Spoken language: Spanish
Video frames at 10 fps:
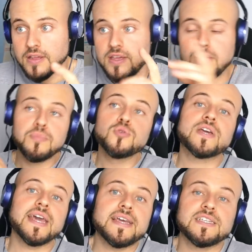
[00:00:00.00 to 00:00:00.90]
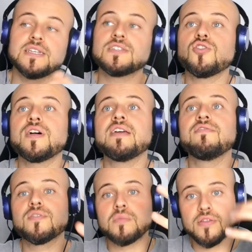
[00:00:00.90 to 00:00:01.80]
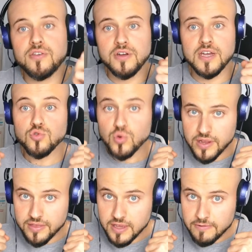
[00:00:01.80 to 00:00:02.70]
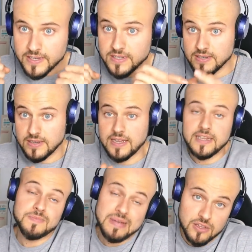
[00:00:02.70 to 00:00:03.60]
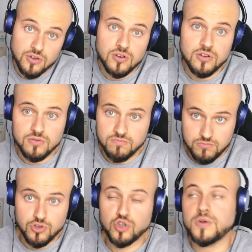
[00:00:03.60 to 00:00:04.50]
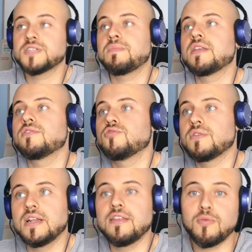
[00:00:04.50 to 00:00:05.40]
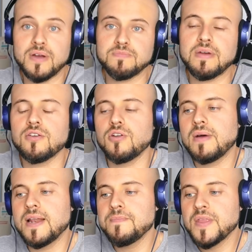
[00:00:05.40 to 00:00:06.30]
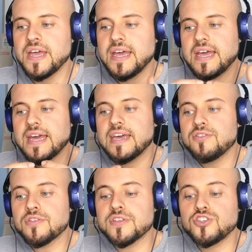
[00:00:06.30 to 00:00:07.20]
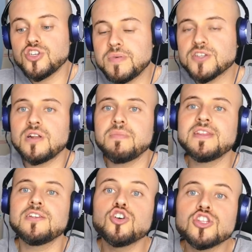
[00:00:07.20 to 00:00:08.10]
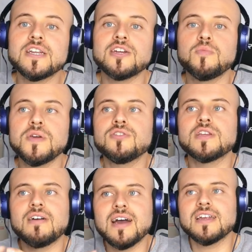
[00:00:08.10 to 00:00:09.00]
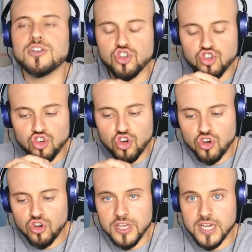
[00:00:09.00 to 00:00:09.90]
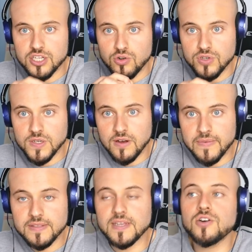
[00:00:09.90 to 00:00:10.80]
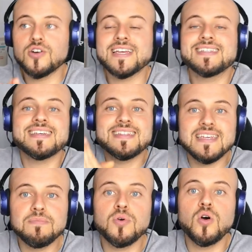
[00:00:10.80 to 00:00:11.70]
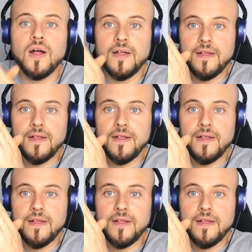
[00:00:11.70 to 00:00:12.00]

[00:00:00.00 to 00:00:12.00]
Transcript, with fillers: ¿Input que es? Es toda la información que tú recibes en español o sobre, sobre el idioma español, ¿vale? Entonces, yo personalmente no te recomiendo trabajar solo y exclusivamente con este tipo